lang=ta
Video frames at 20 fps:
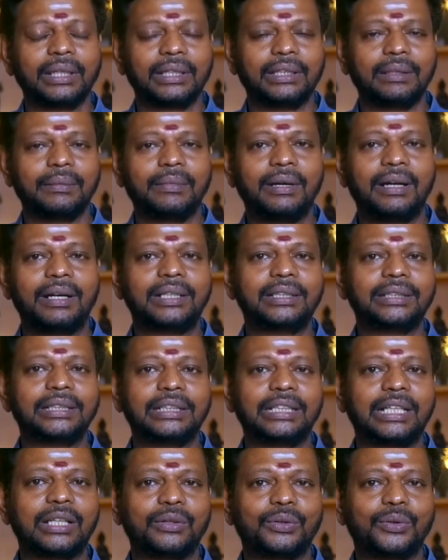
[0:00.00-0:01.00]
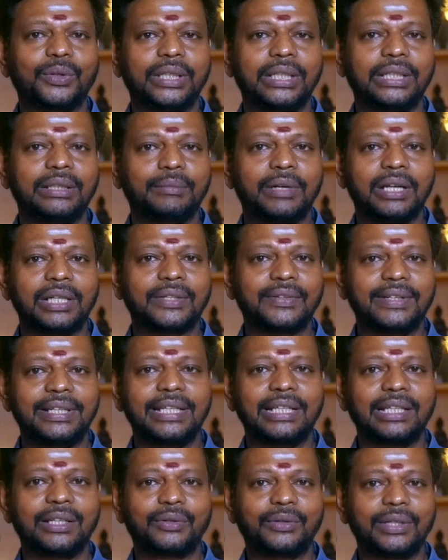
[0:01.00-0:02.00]
இந்த மாடுன்ற ஒரு மாட்டு
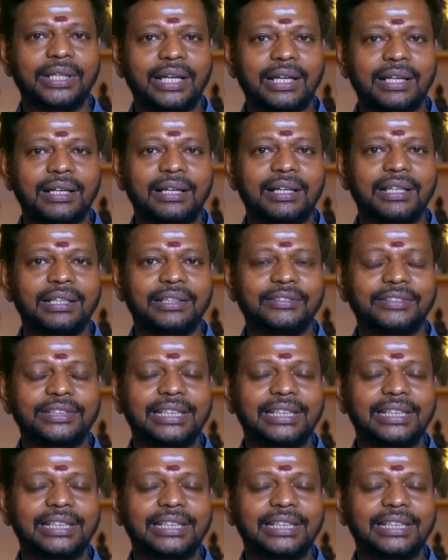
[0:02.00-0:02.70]
வண்டிங்கக்கூடிய அழகான இந்த